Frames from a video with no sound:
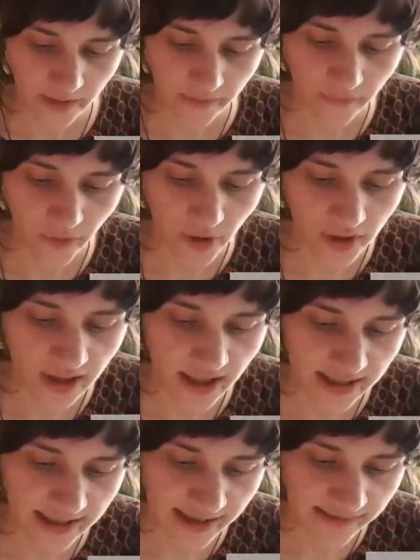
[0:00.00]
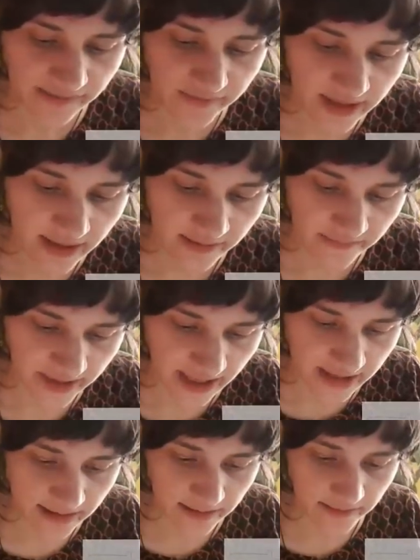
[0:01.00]
Volk kann erst wieder
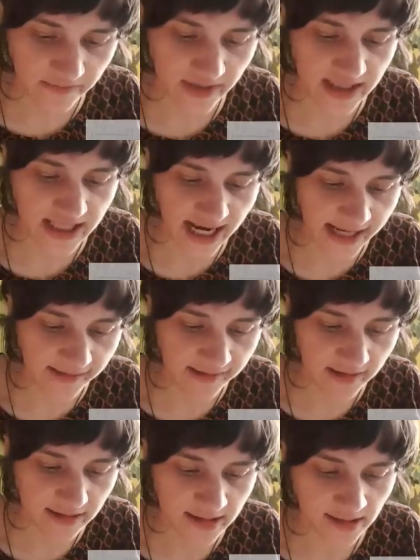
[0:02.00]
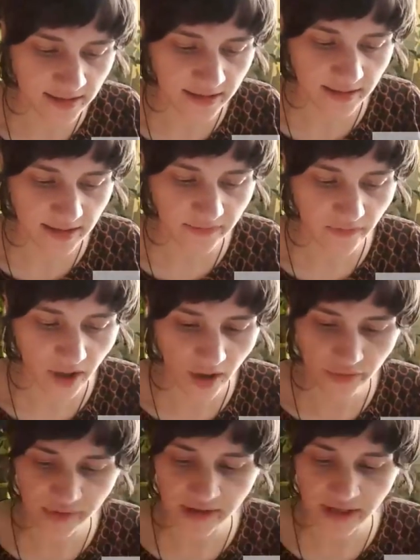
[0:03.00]
werden, wenn die Einzelnen, die
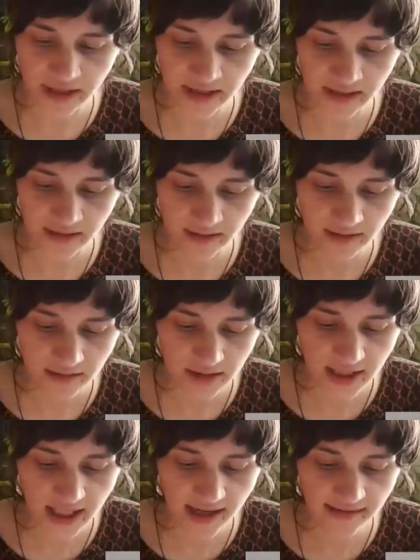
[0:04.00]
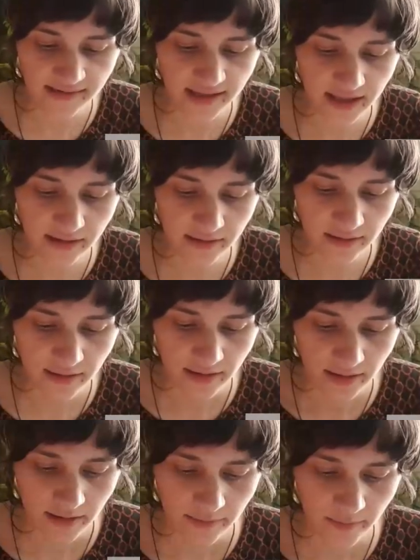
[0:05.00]
Vorausgehenden, die Geistigen
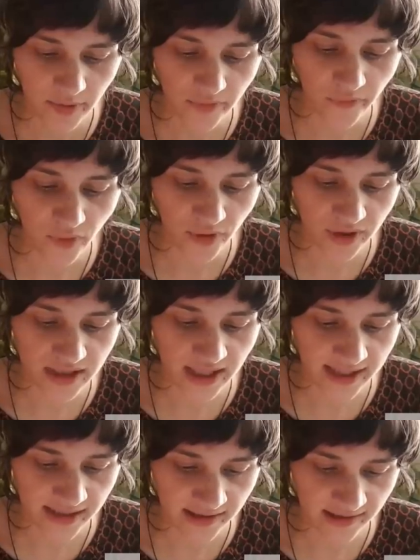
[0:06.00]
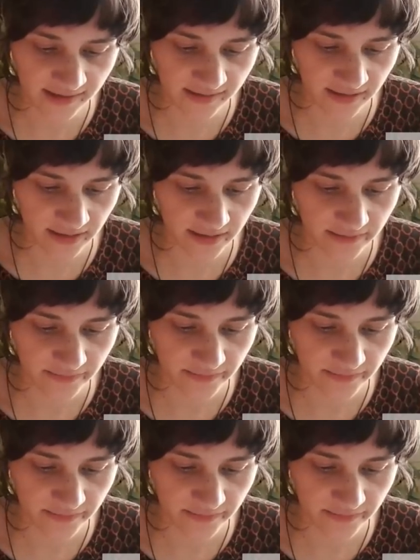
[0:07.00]
mit Volk trächtig sind